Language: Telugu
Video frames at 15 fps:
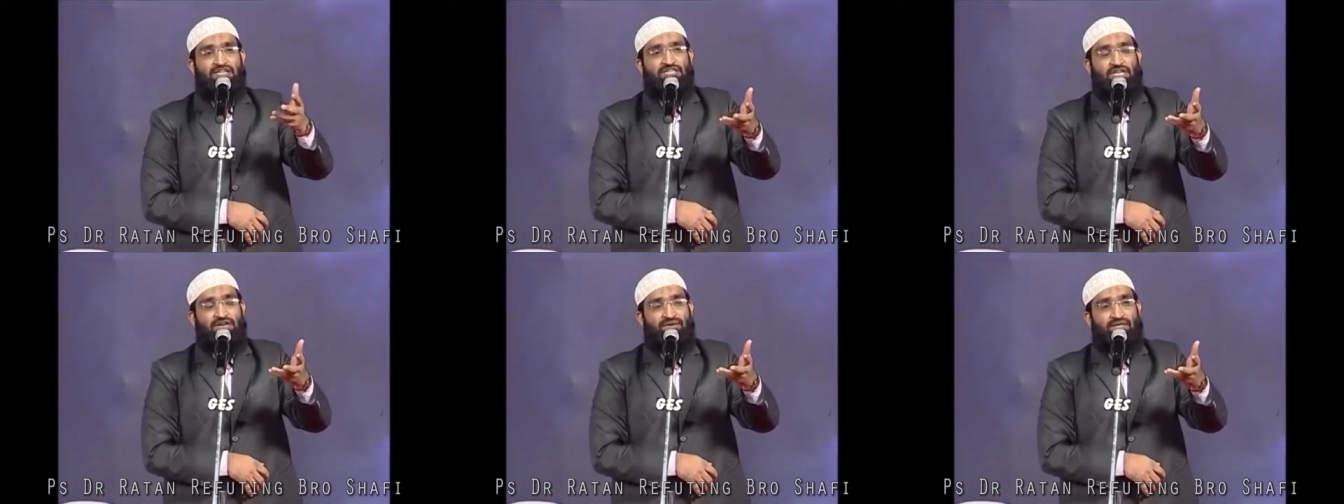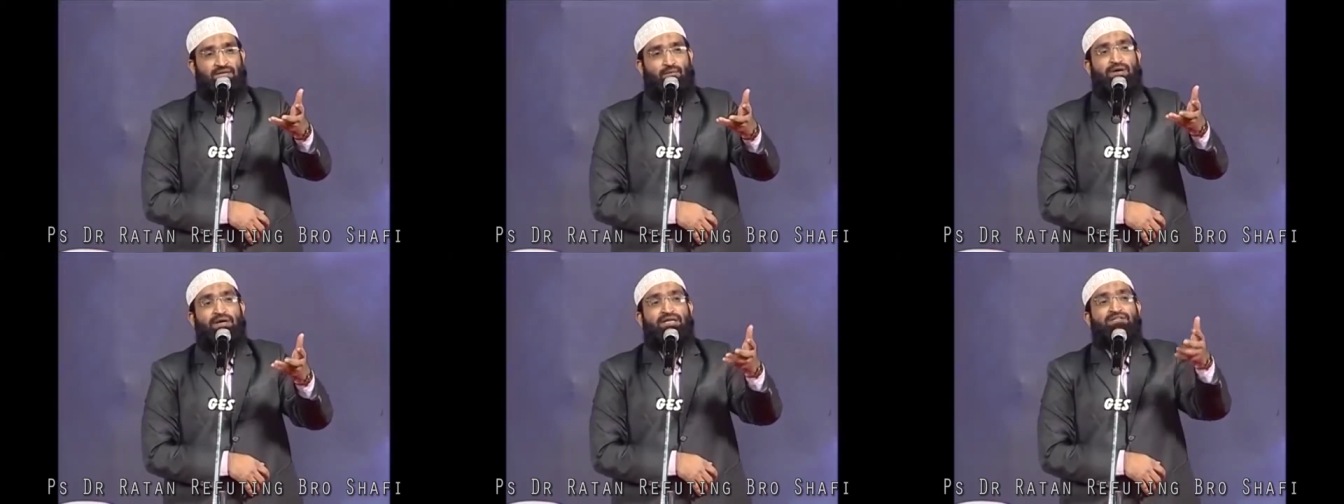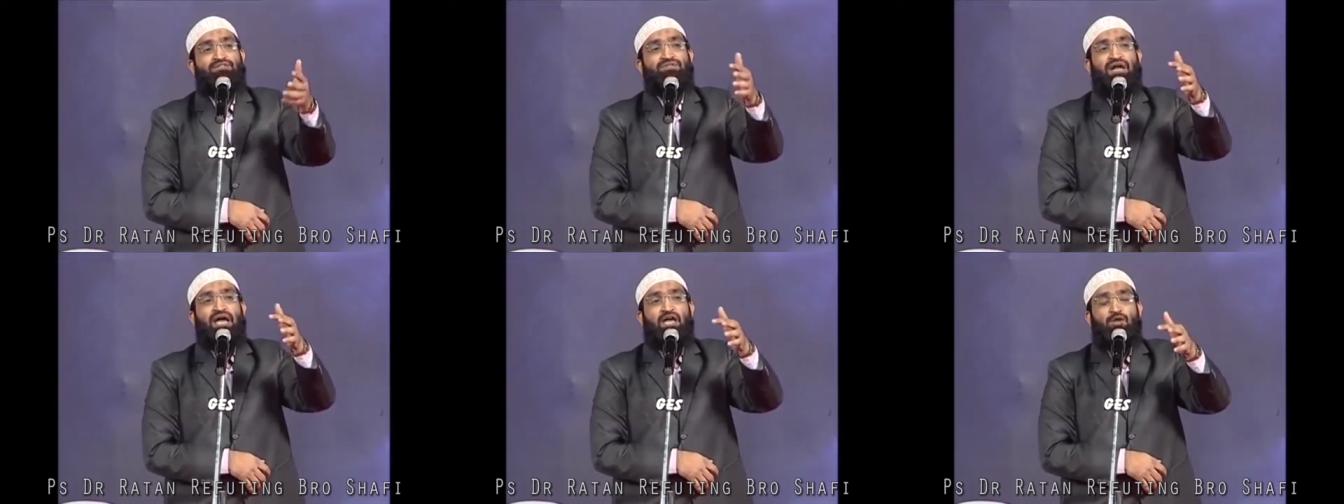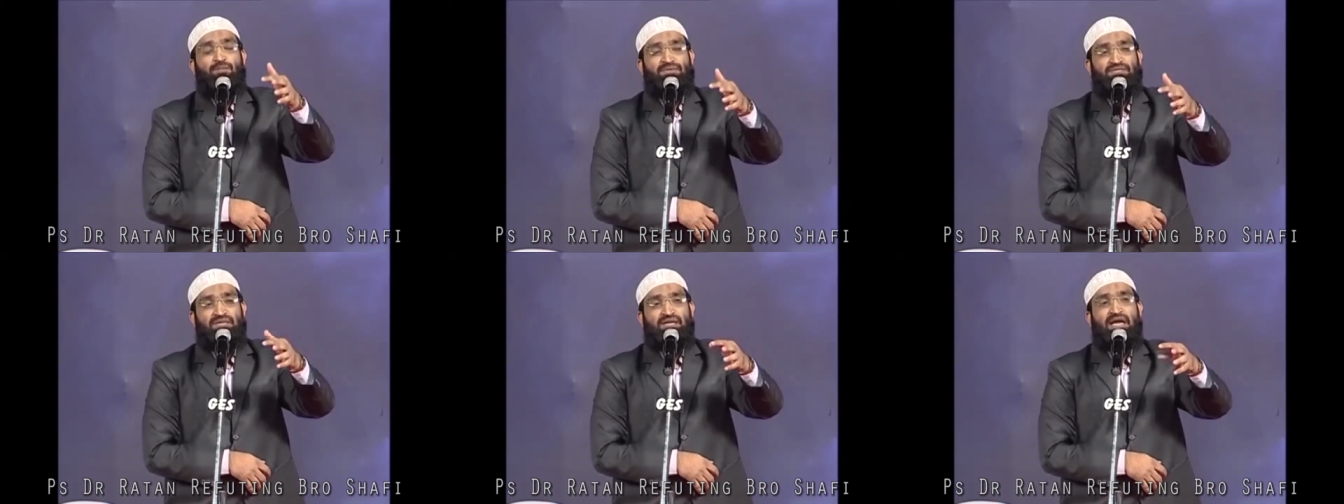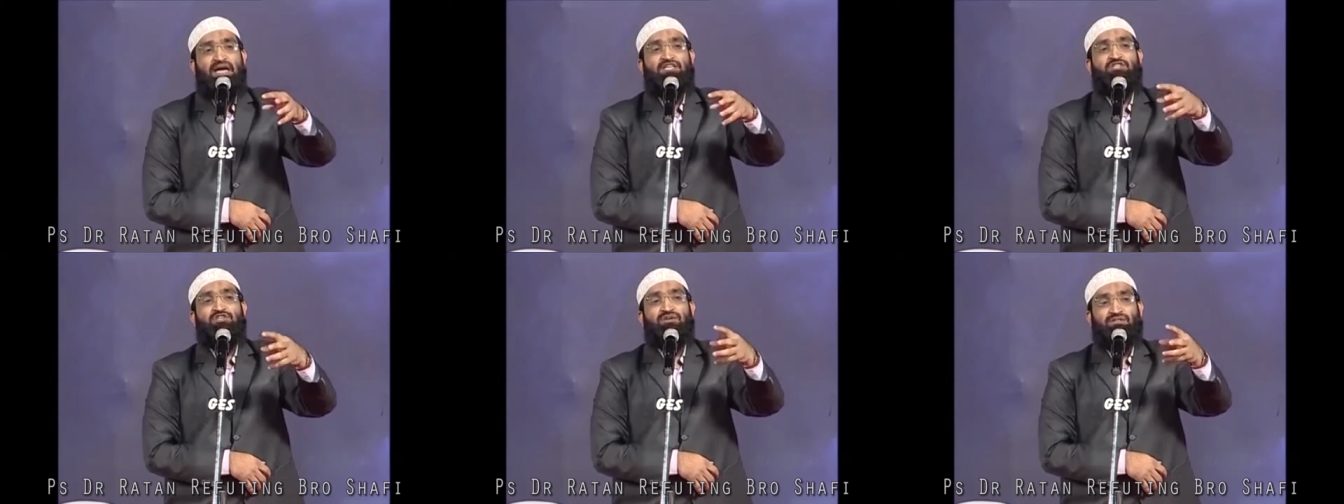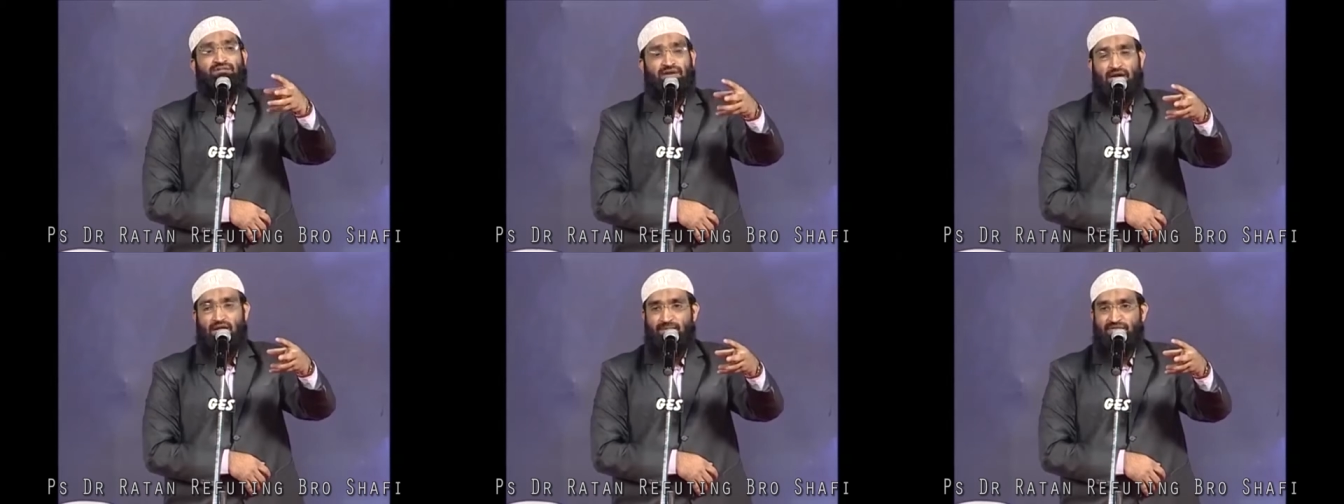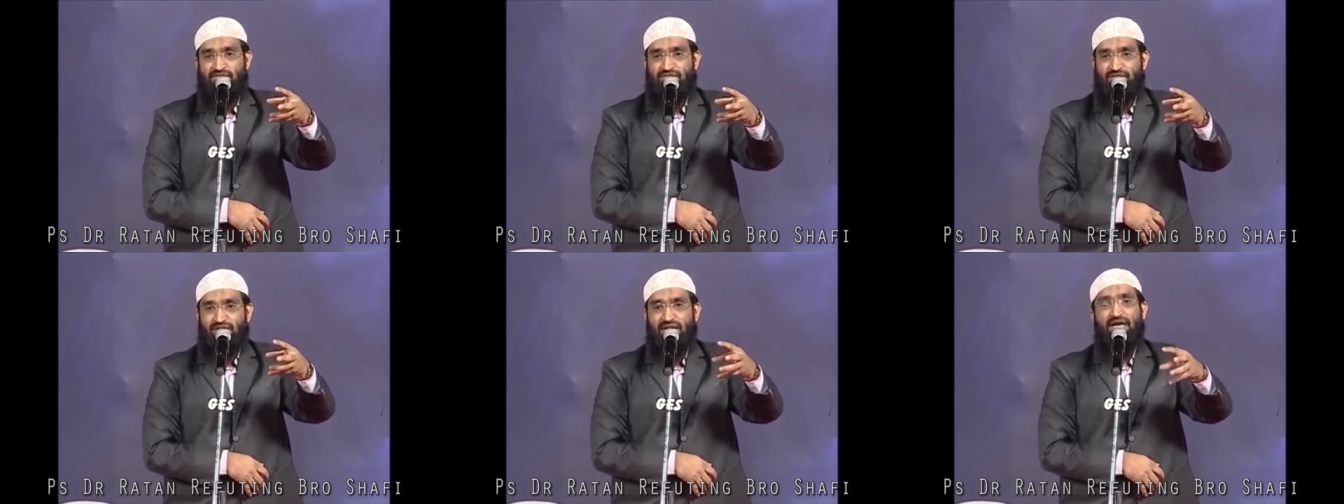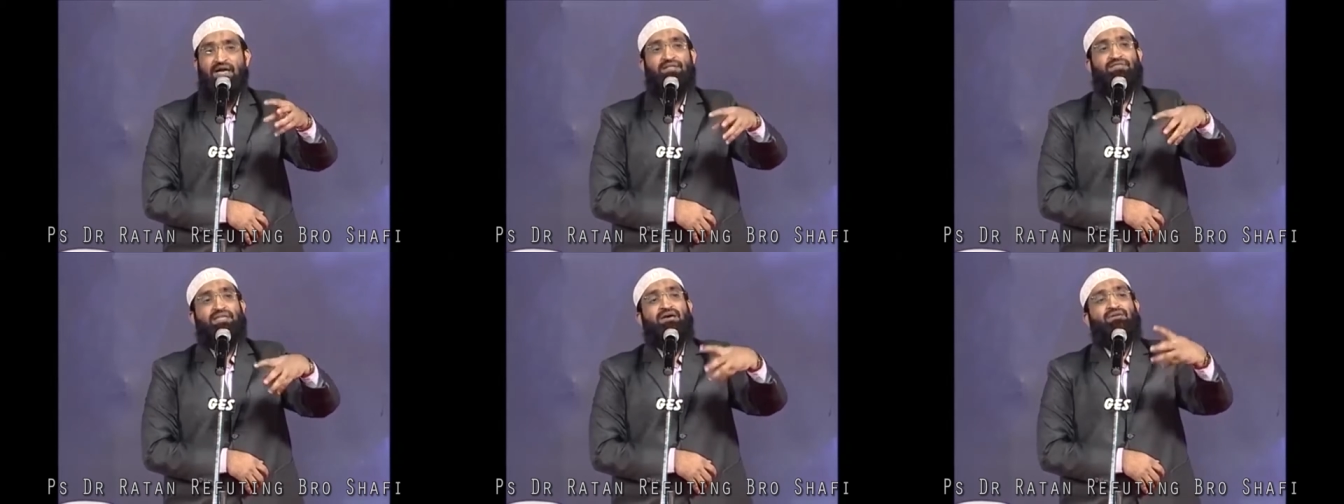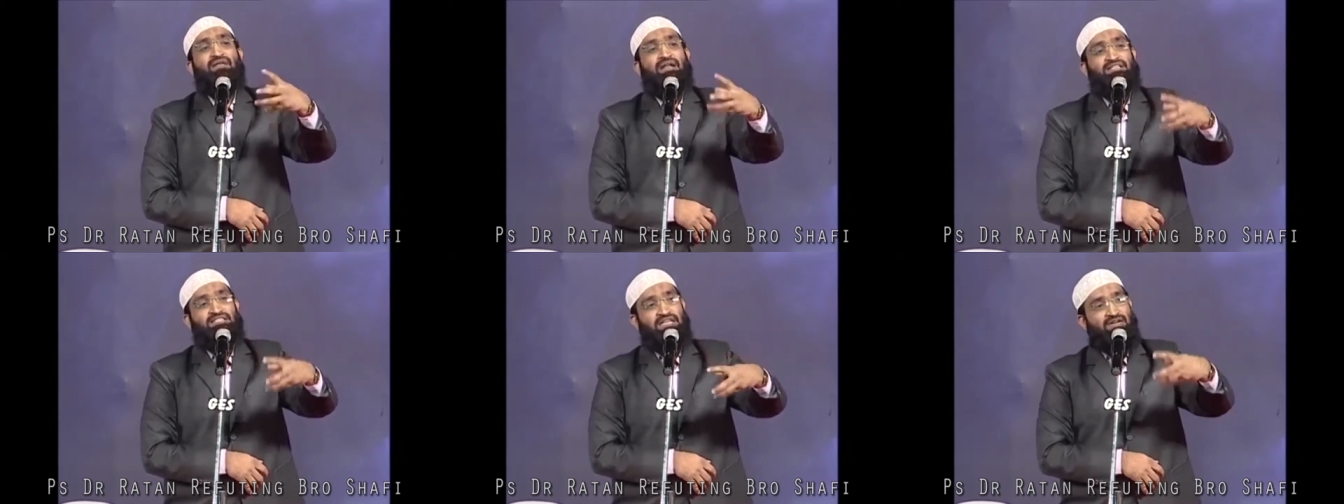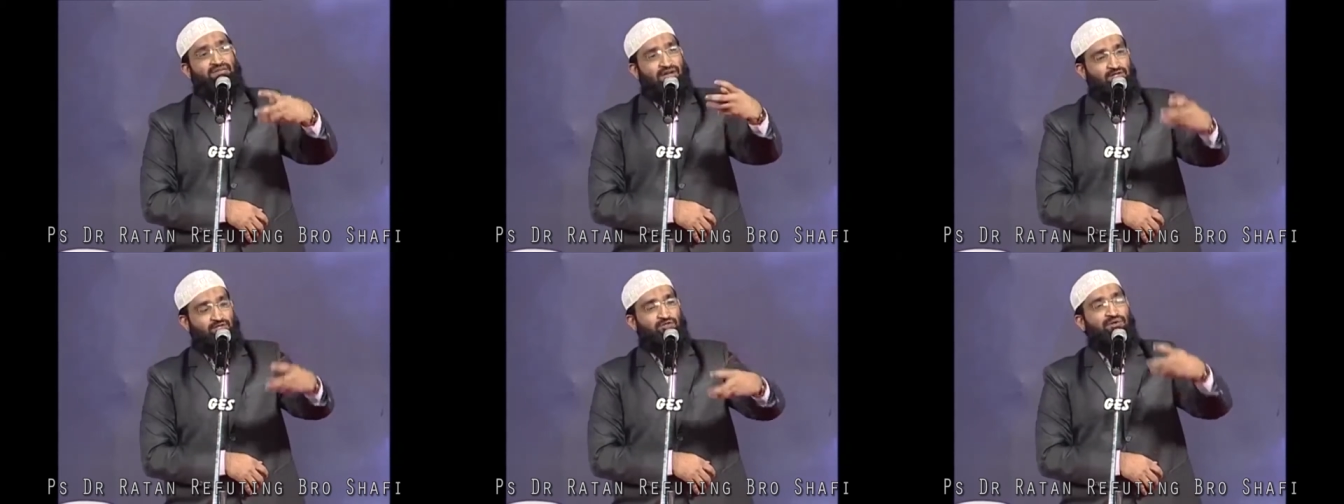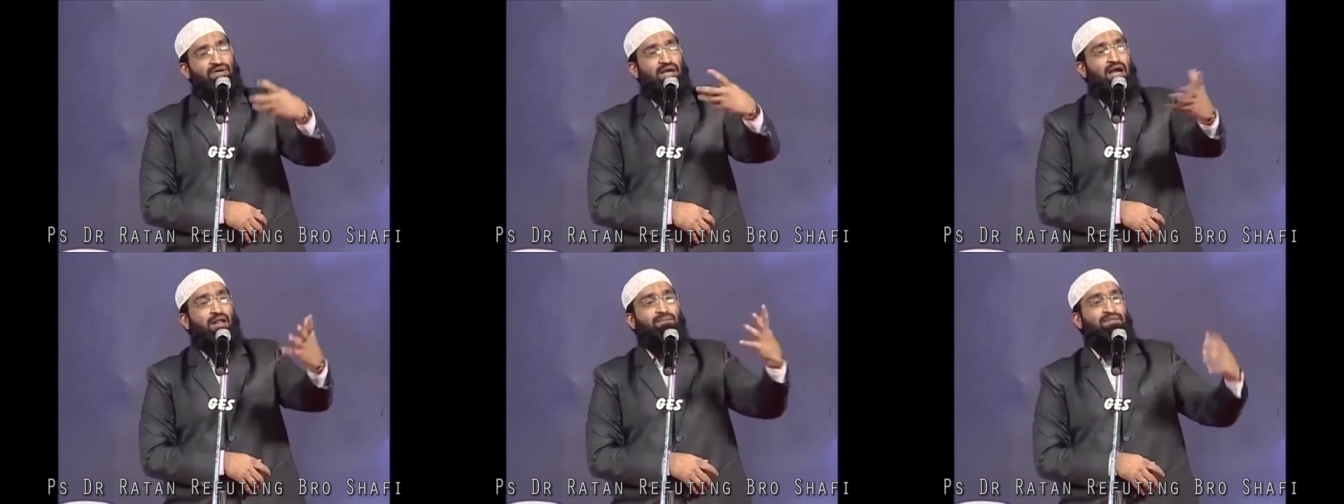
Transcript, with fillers: ఆశీర్వాదం అంటే ఇజ్రాయేల్ ప్రజలకి ఆశీర్వాదం ఎలా లభించింది దేవుని రాజ్యానికి వారసత్వం ఎలా